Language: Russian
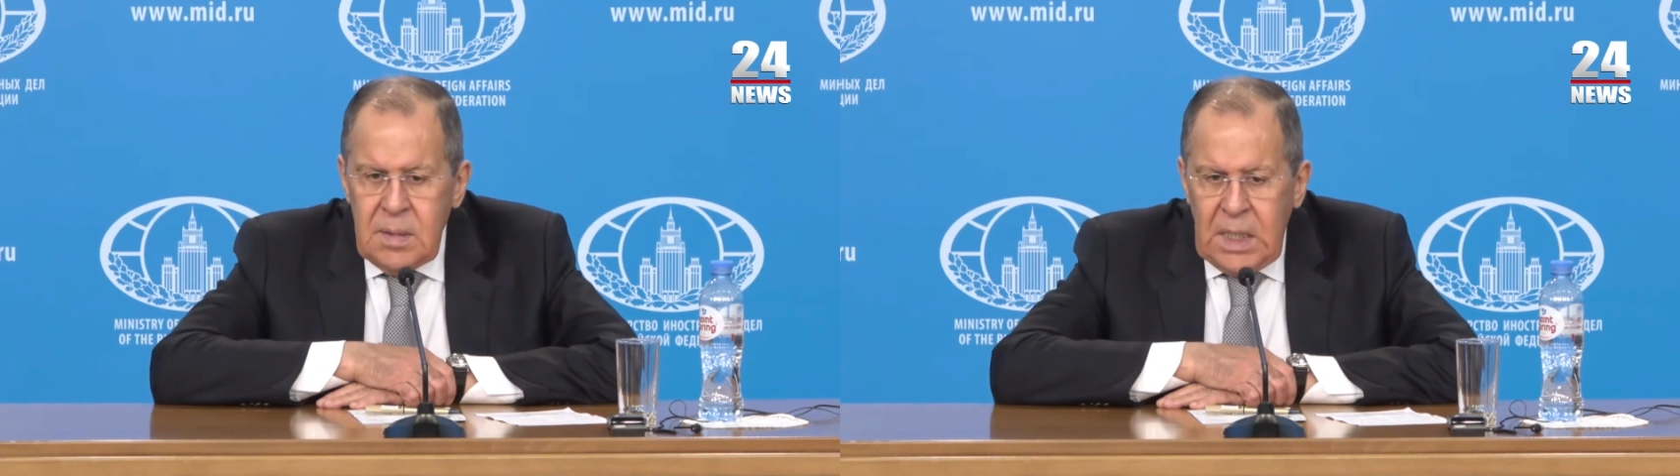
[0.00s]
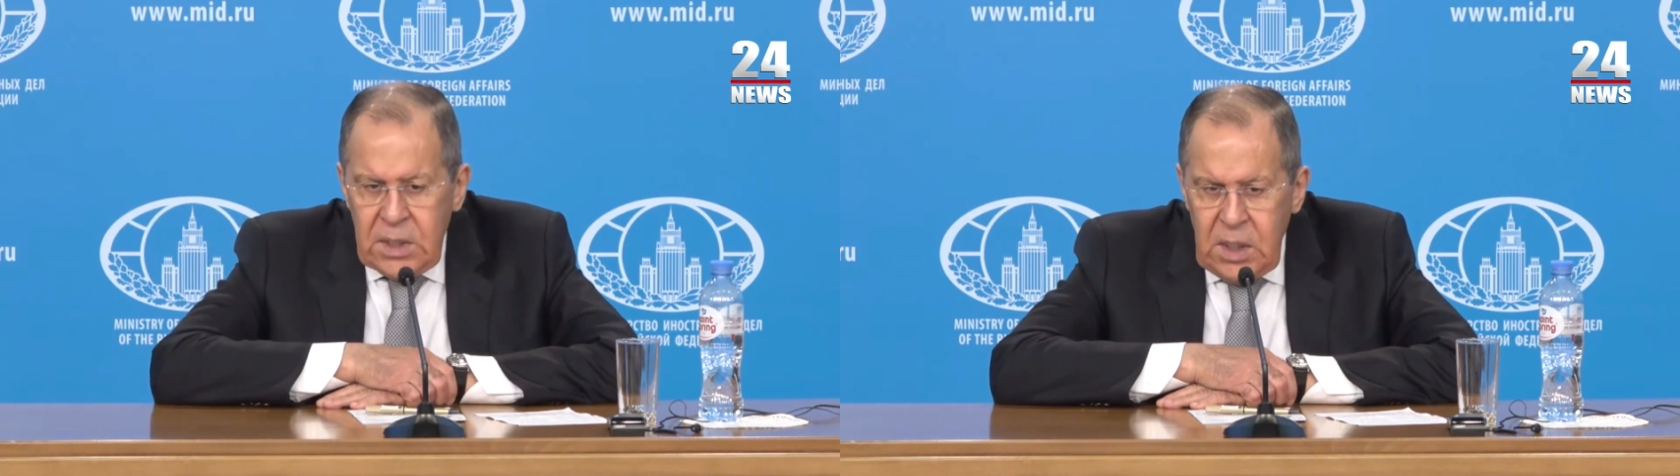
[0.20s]

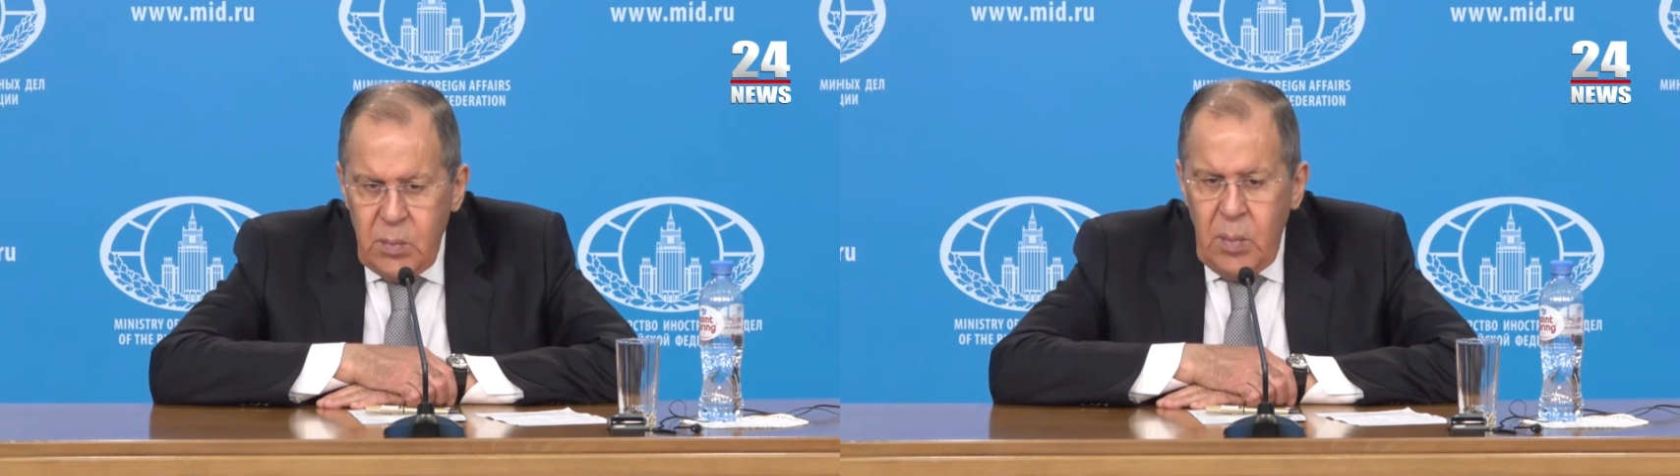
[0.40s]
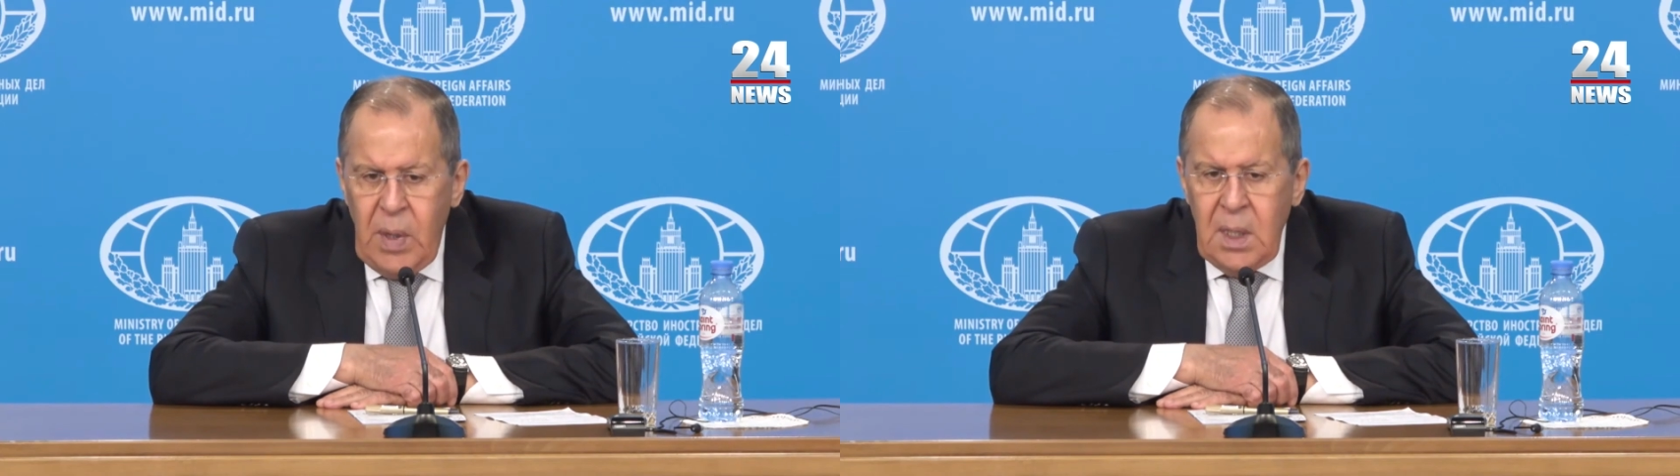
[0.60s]

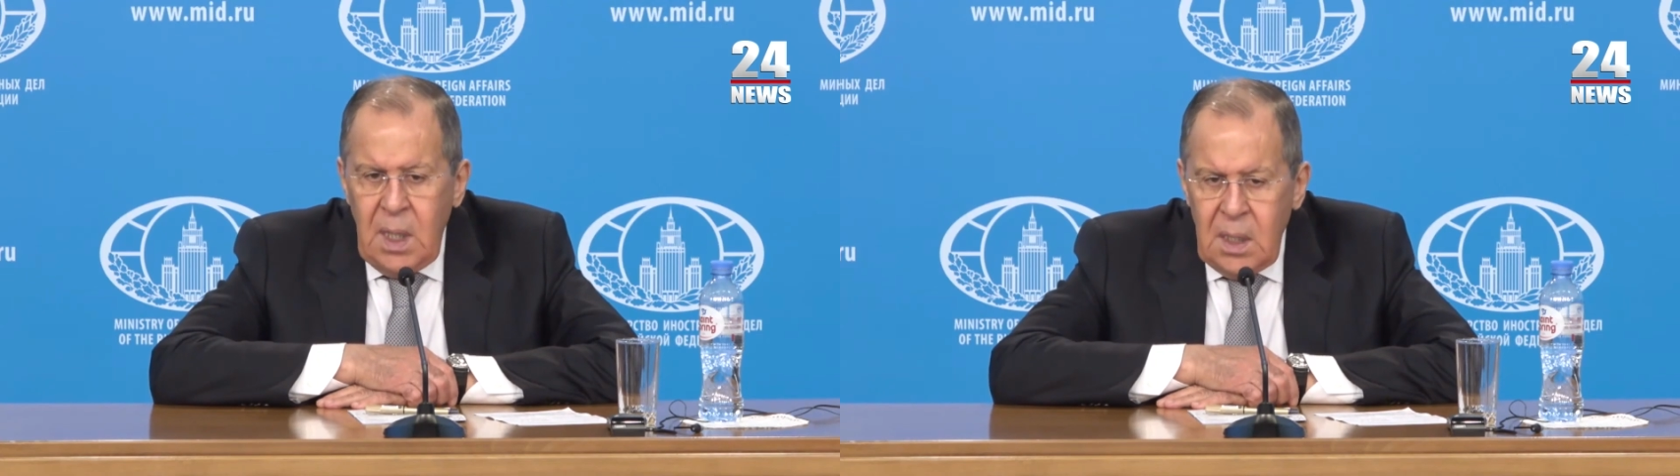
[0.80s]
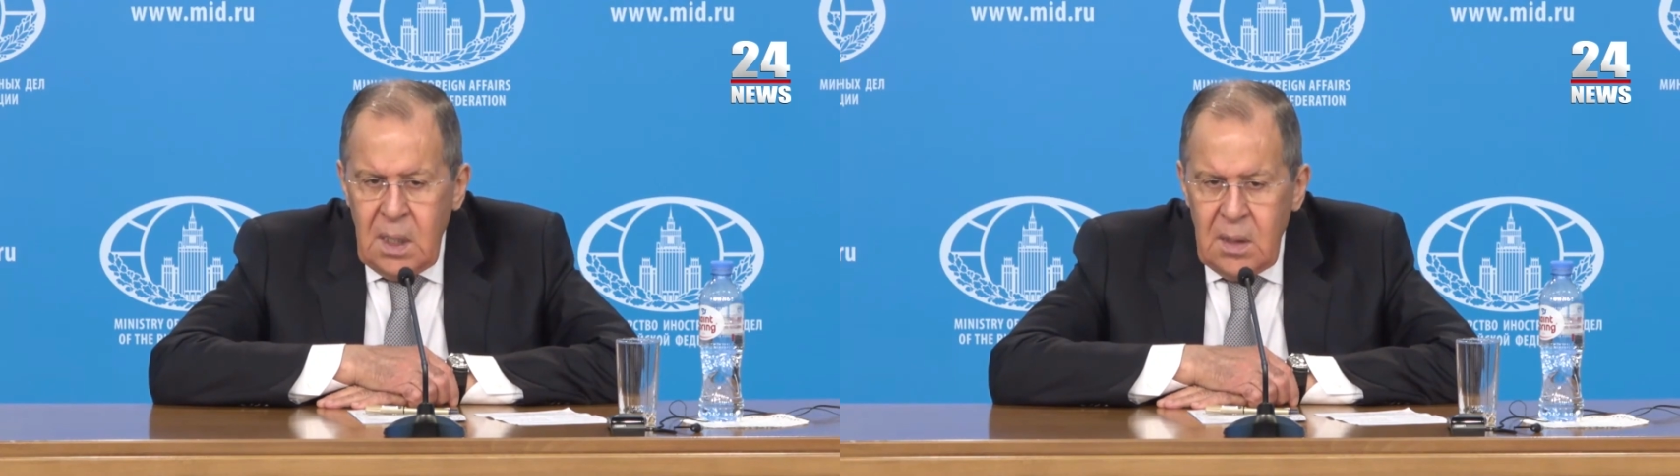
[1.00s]
Россия
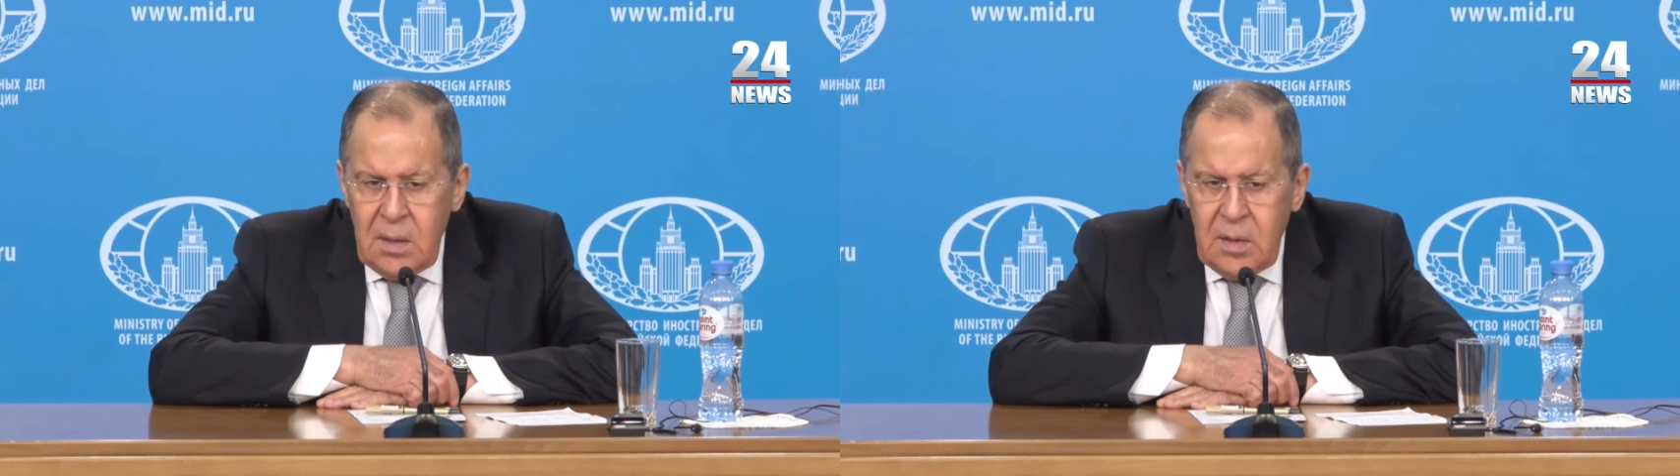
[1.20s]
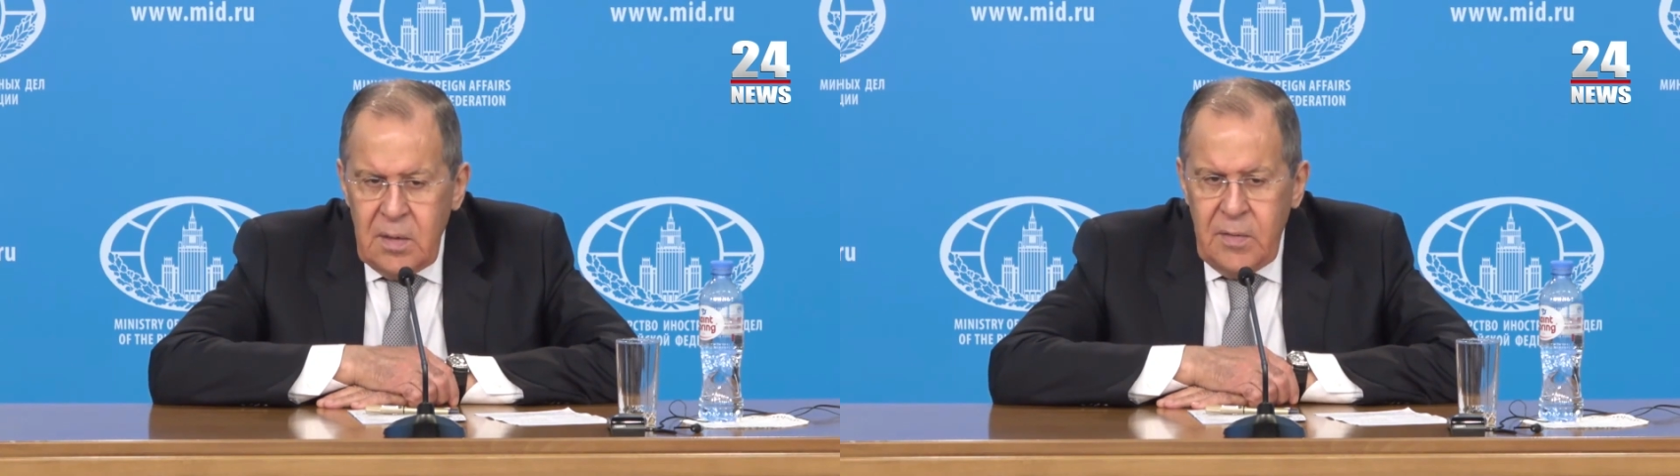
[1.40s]

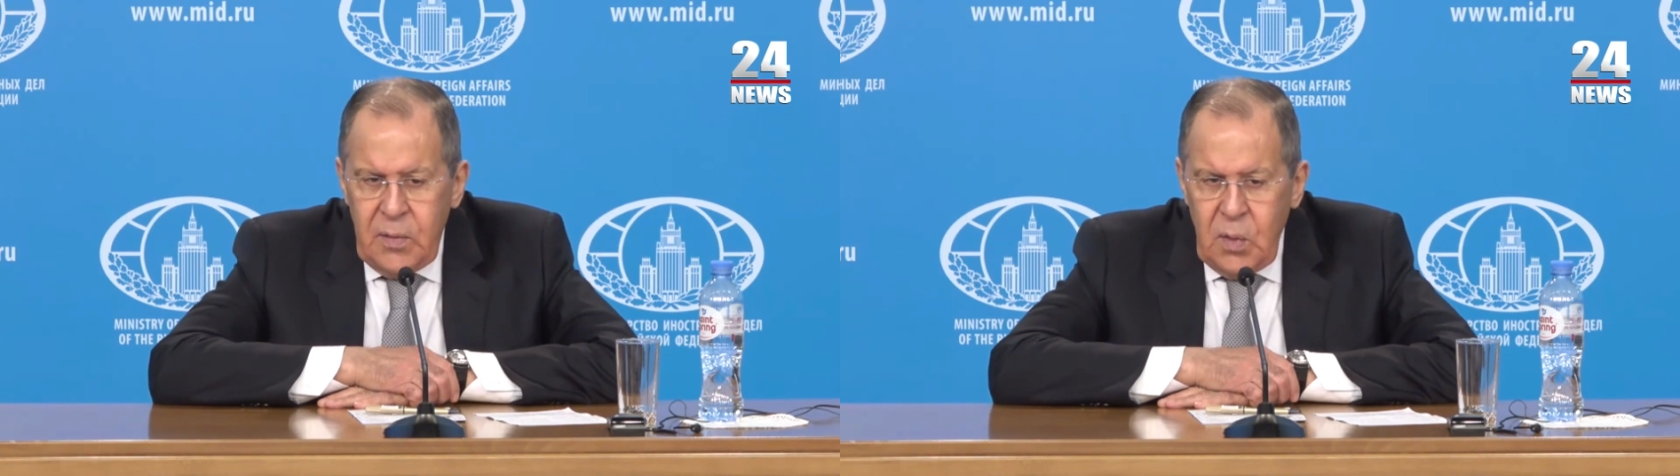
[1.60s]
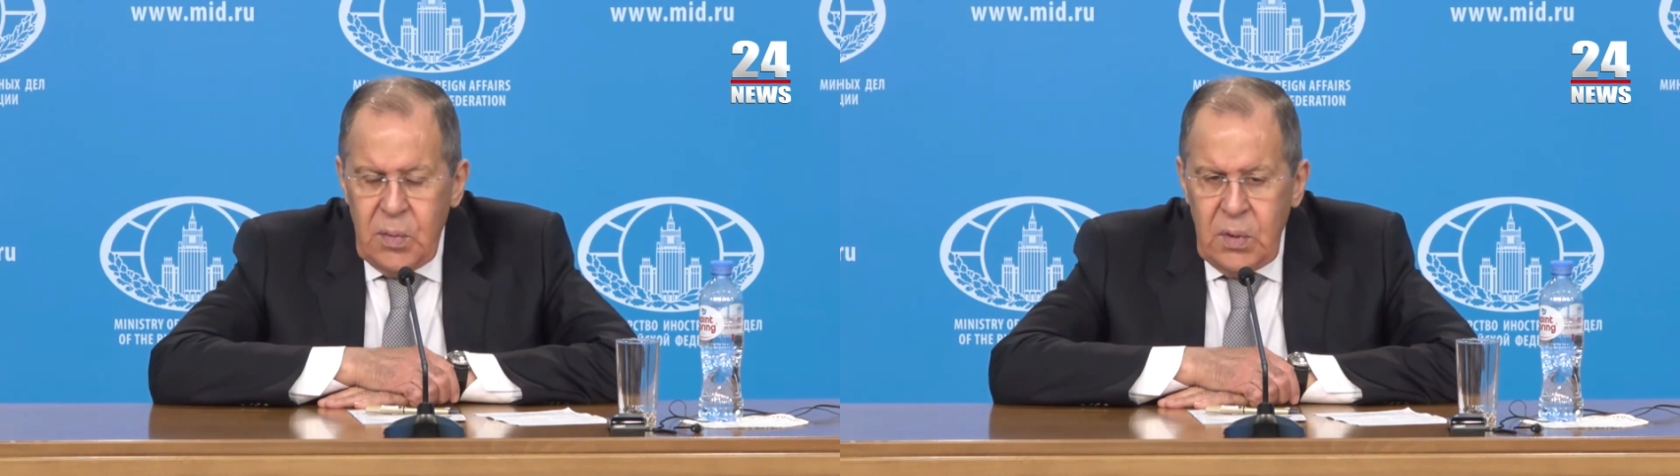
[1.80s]
помогала в том,